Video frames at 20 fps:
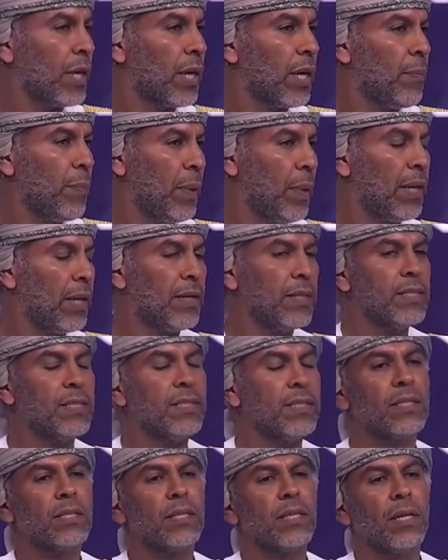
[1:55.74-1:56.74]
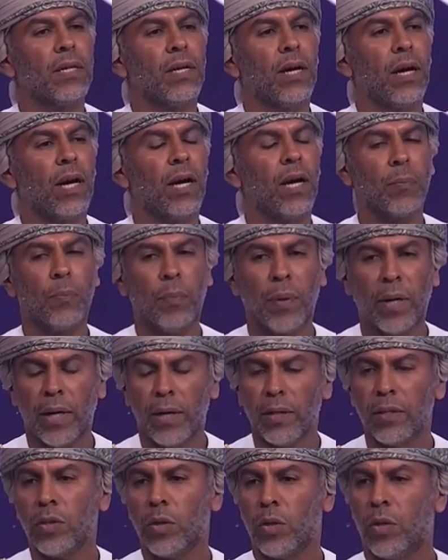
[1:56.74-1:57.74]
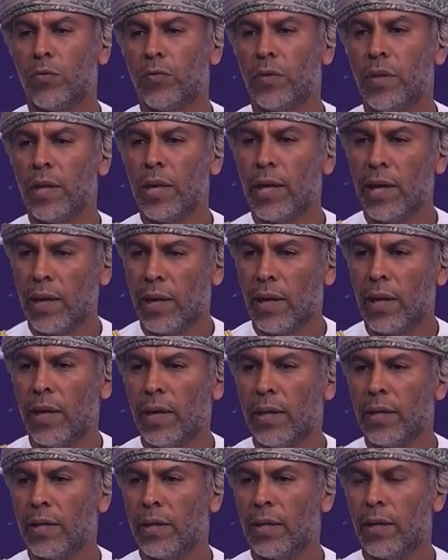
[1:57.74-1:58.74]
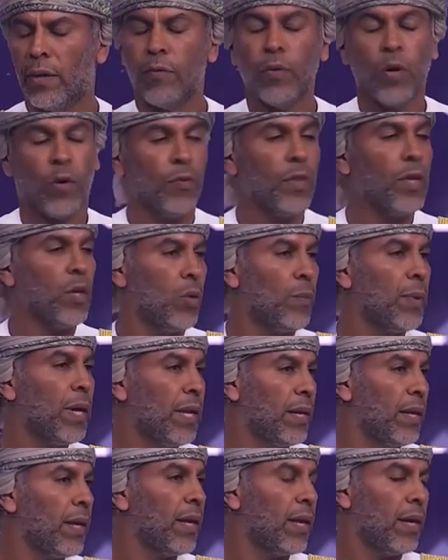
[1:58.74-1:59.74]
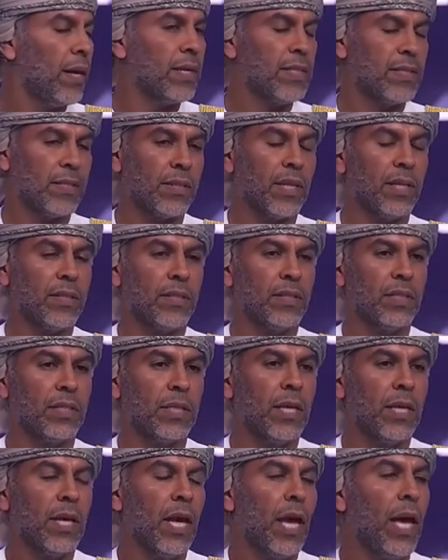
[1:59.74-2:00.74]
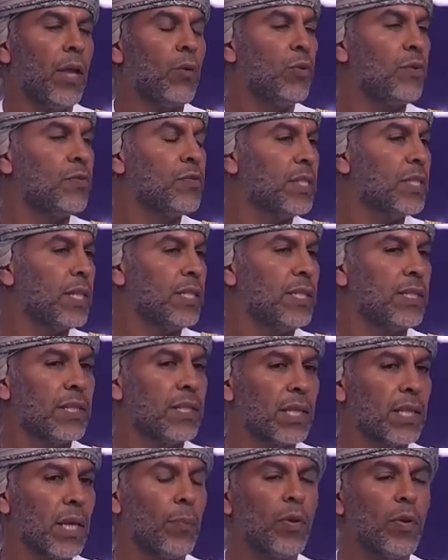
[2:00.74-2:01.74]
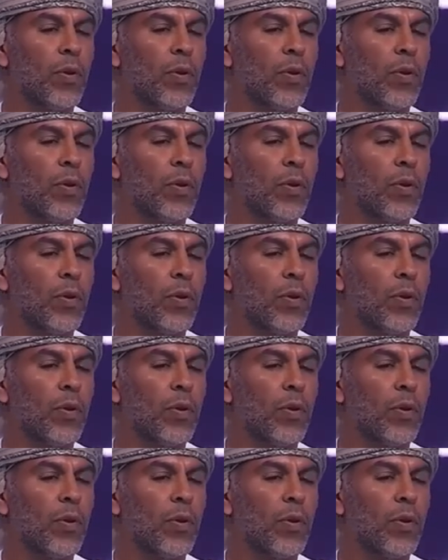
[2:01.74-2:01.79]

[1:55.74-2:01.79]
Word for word: كل هذه الركائز الأربعة هي جزء من استراتيجية عمان للذكاء